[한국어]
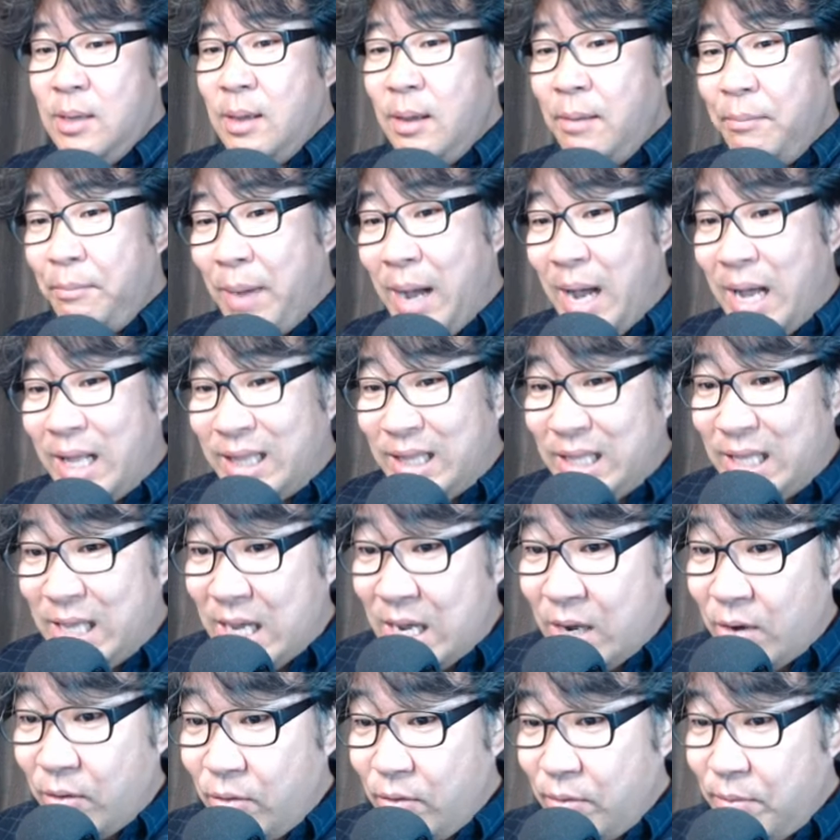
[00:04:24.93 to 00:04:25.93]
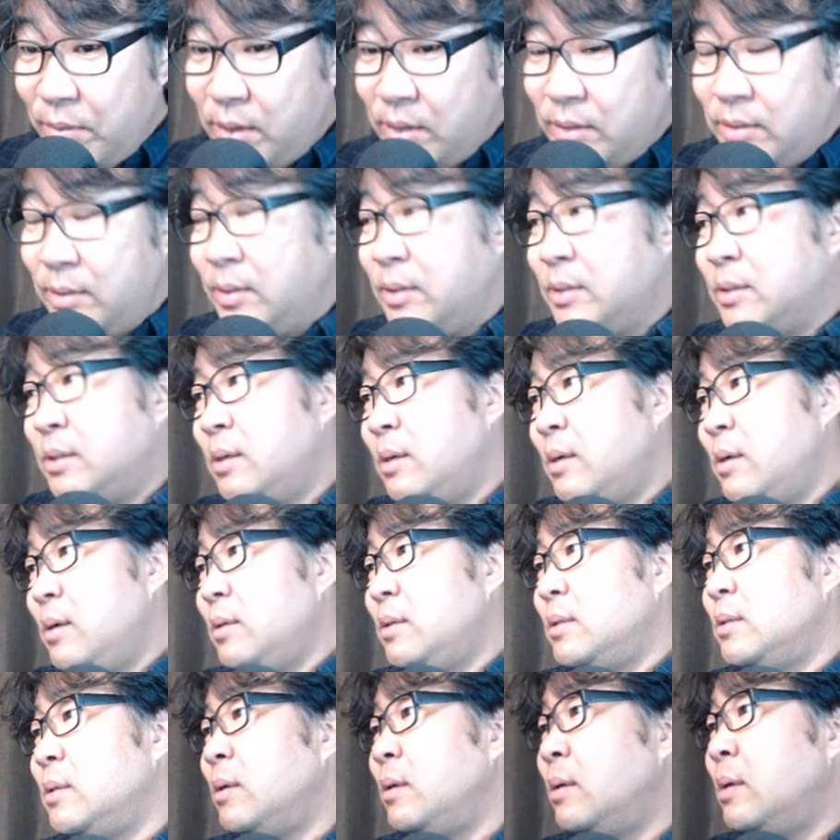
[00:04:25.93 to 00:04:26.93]
파티하고 이런 거죠.
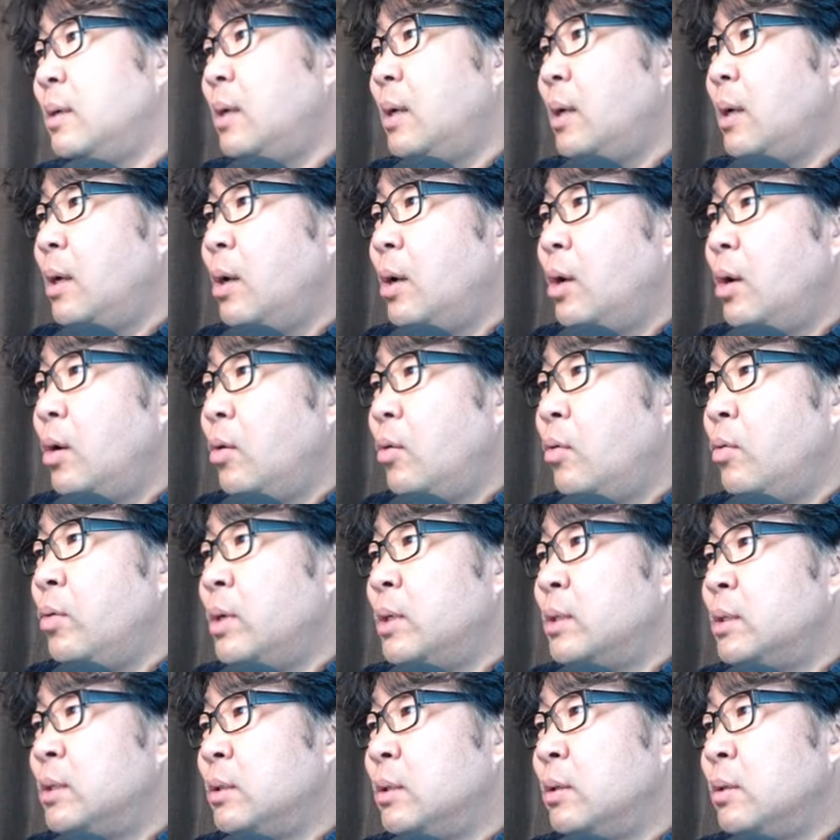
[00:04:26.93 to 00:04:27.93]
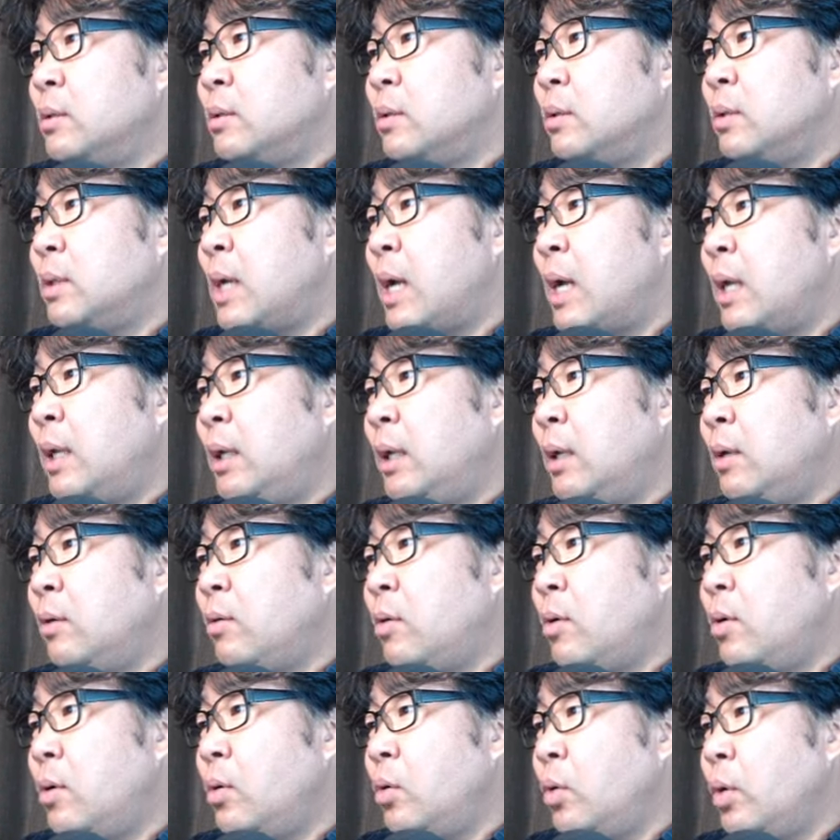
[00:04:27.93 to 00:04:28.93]
그래서 온가족이 여기서 다이닝
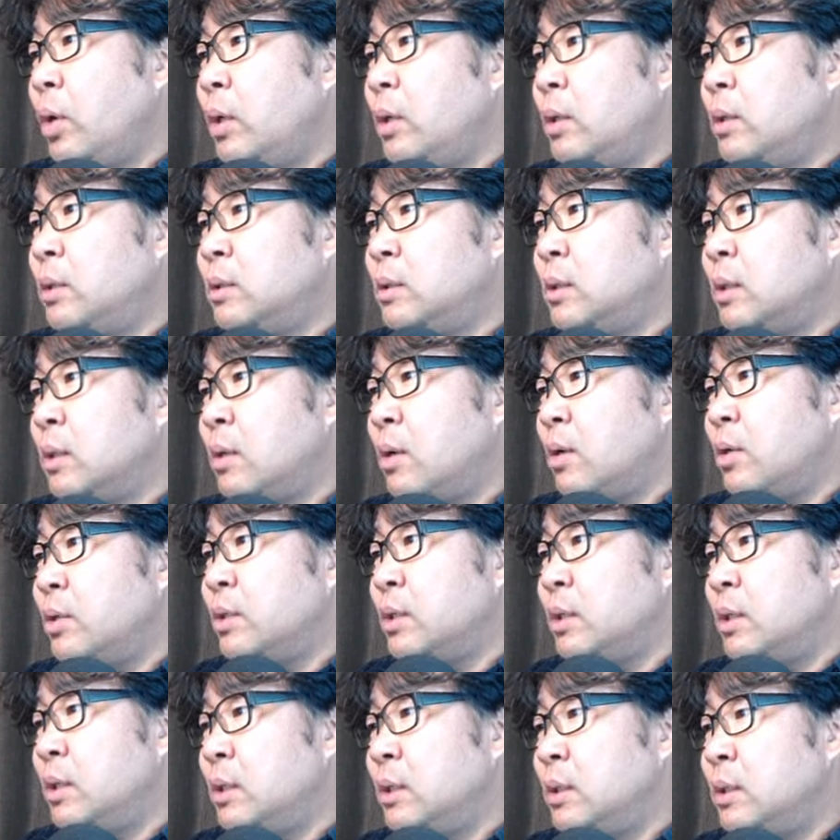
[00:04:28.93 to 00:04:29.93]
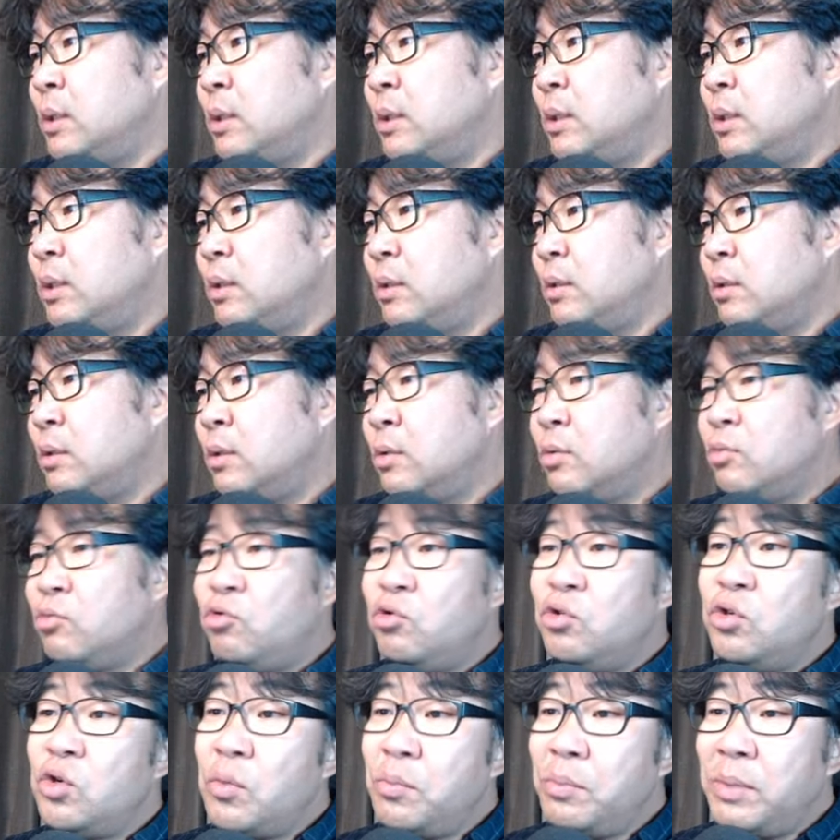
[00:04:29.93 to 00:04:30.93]
있고 여기는 이제 거실이 있는 그런
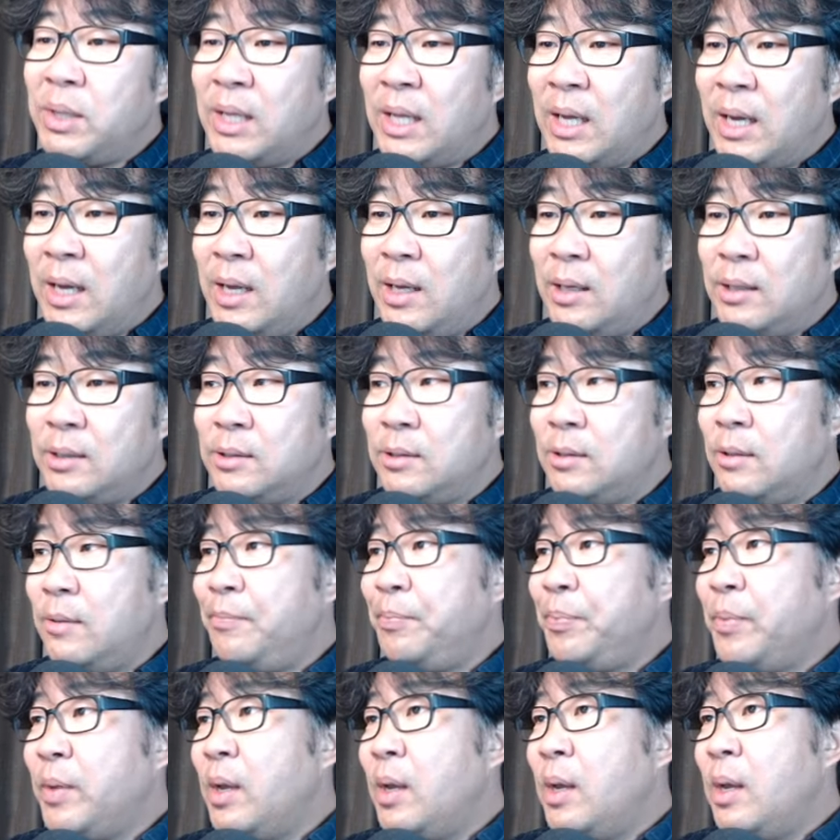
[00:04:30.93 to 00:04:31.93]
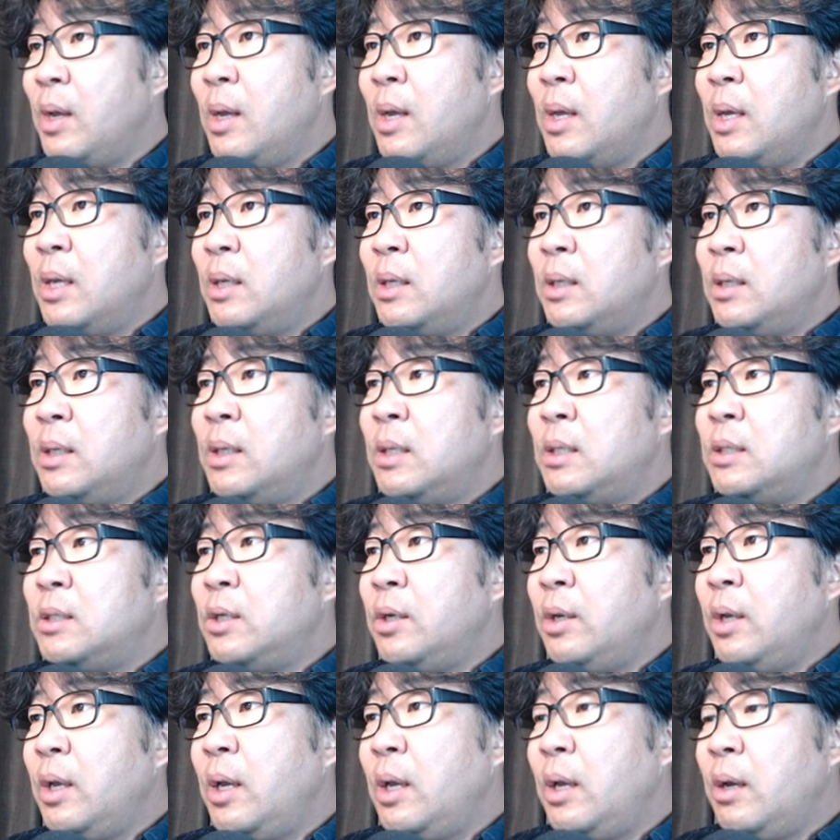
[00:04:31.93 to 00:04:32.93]
구조입니다. 그래서
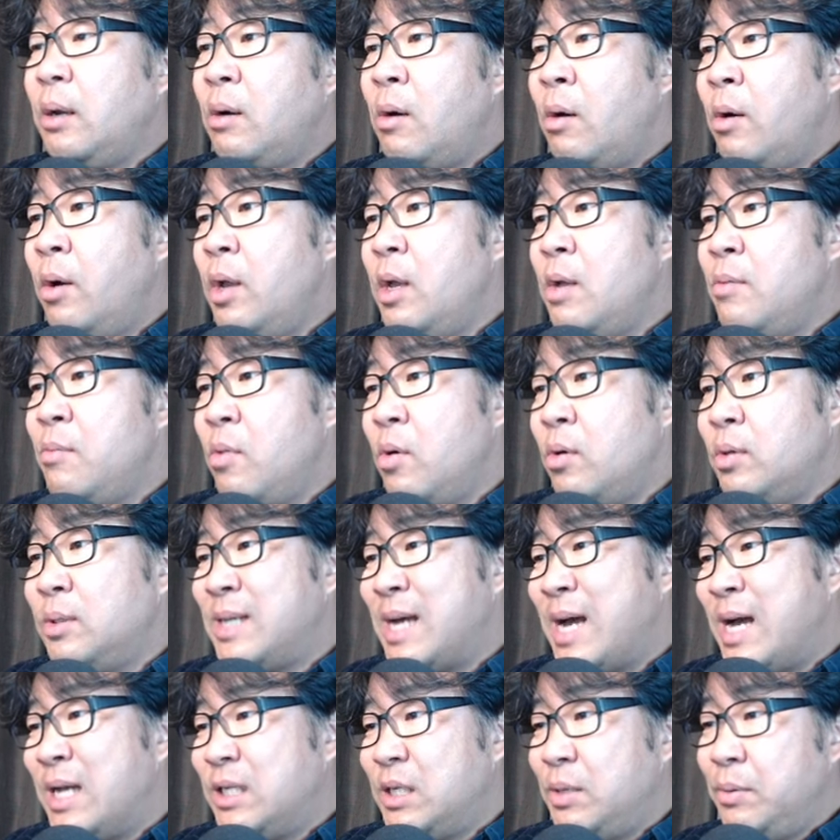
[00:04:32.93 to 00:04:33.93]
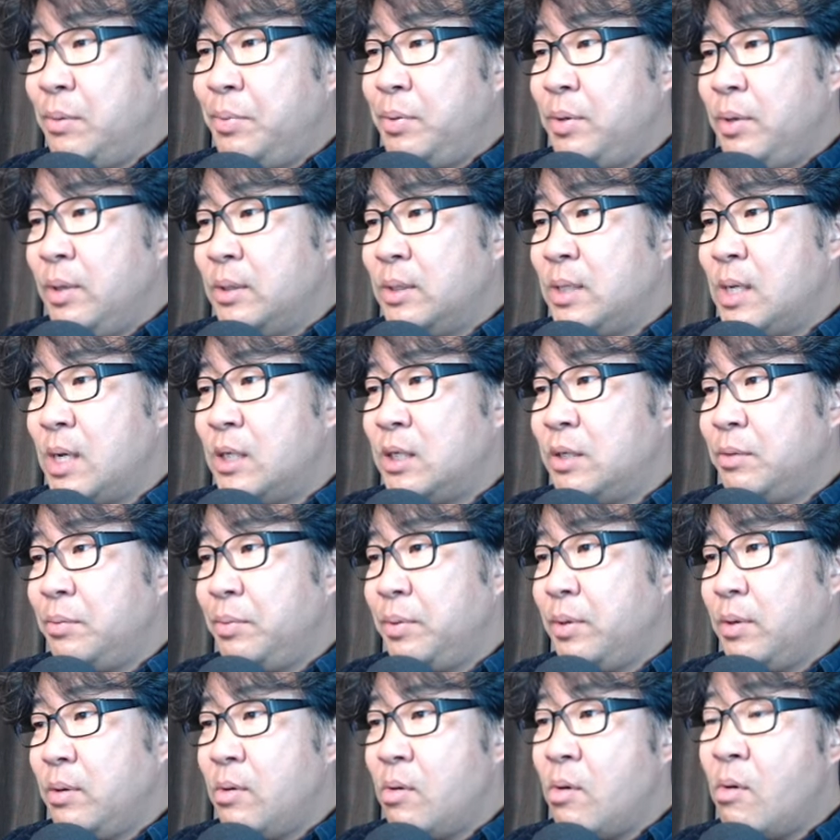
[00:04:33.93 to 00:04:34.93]
1층이 거의 42평.
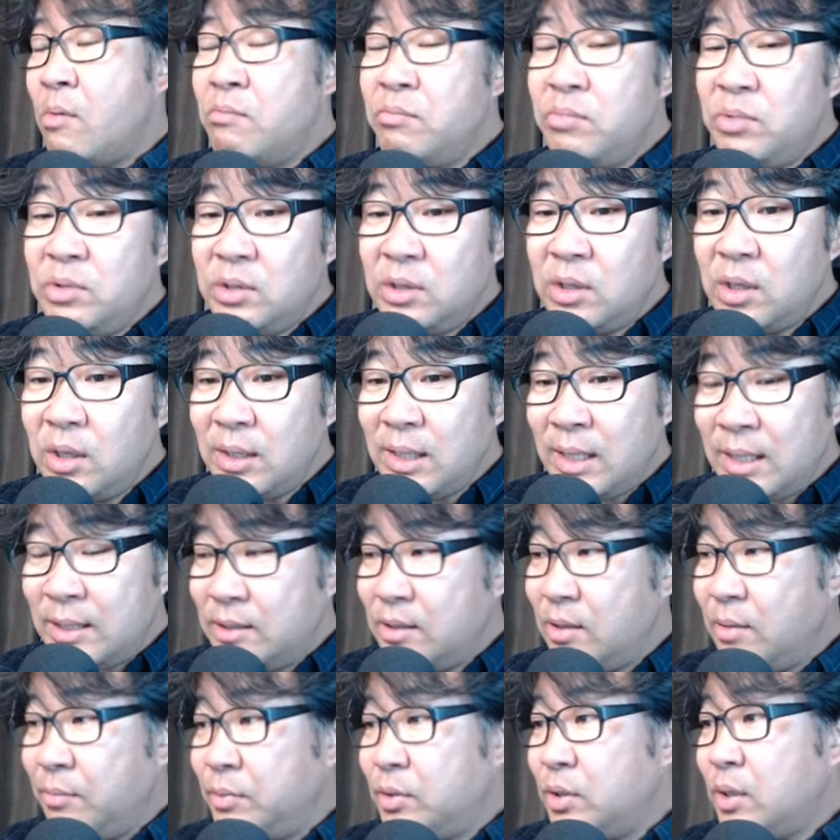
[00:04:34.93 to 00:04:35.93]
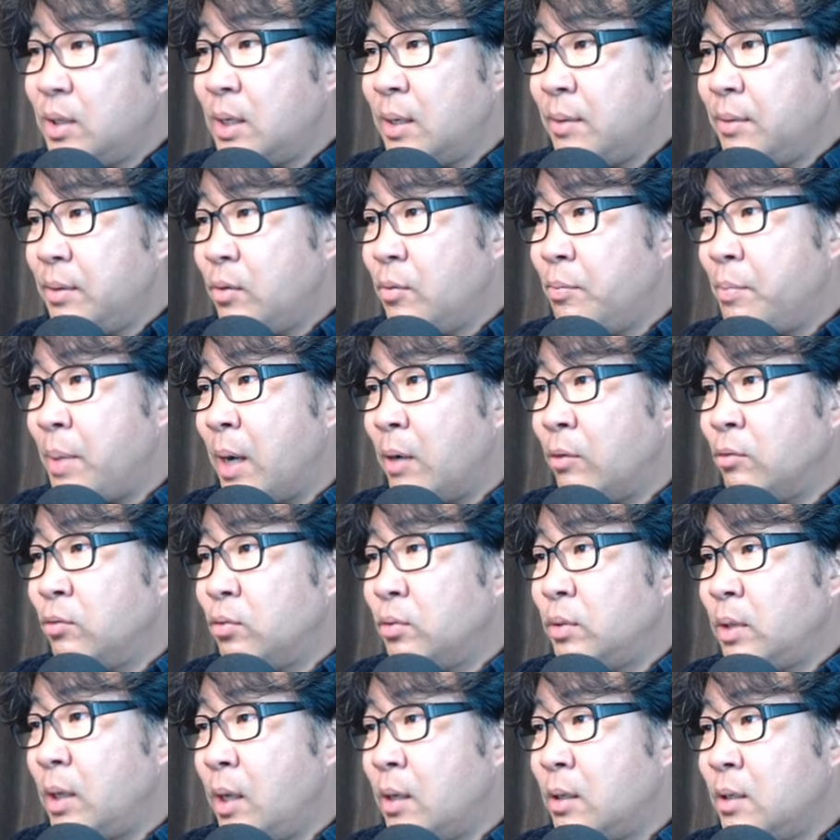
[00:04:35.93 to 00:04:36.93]
엄청나요. 이 방도
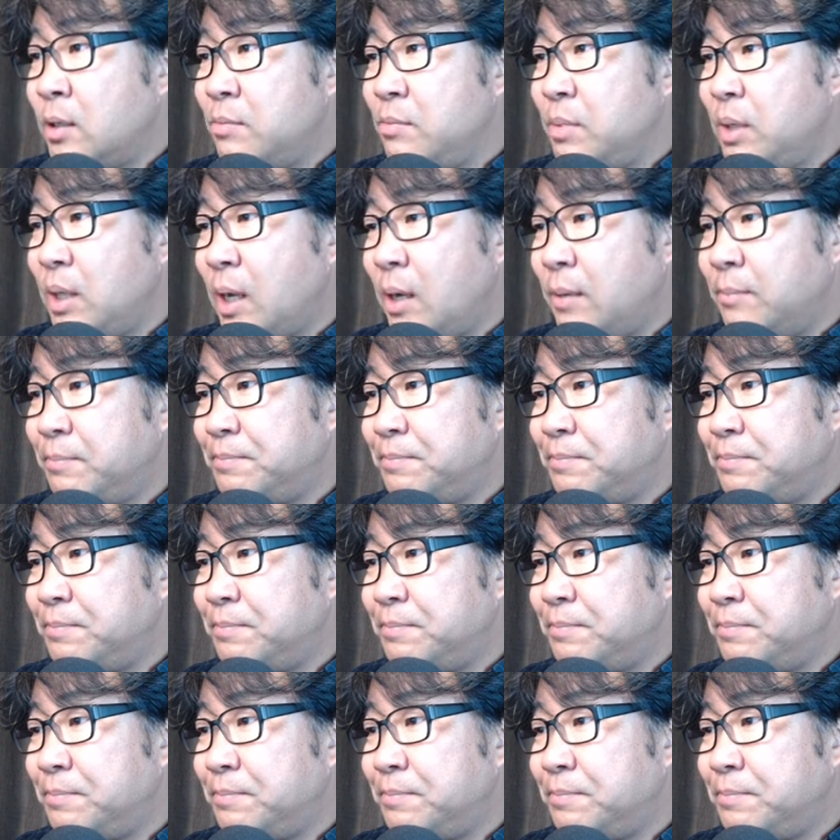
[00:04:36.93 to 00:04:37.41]
되게 큽니다.